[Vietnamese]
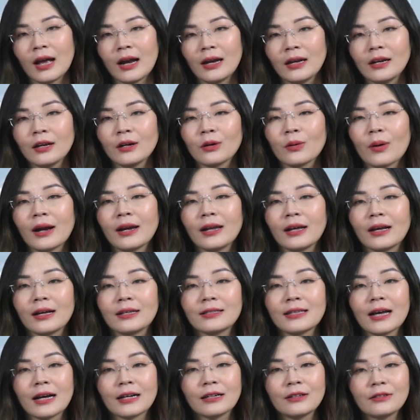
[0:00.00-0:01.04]
liên quan đến cái
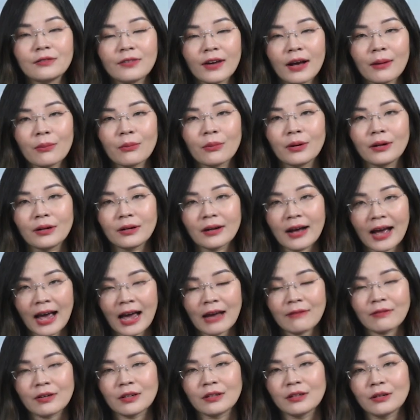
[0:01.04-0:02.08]
dạng ngữ pháp của N
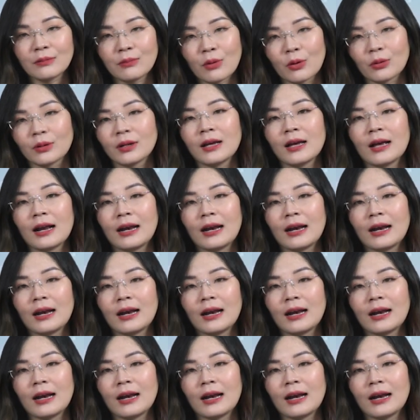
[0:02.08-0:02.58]
hai và N một,